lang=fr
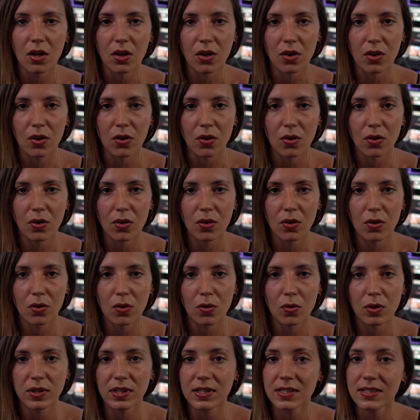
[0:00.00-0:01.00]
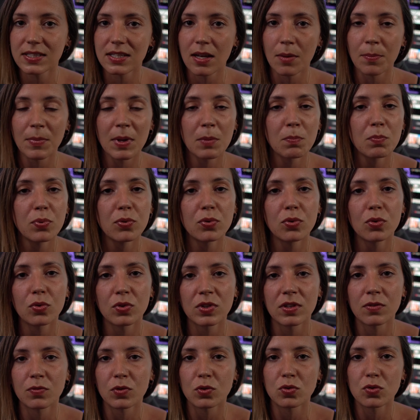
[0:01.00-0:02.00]
Euh, il tient même plus
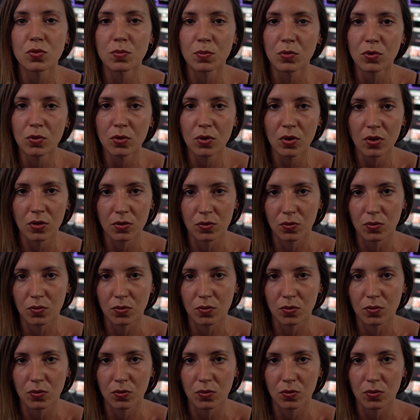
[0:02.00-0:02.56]
au niveau du mur,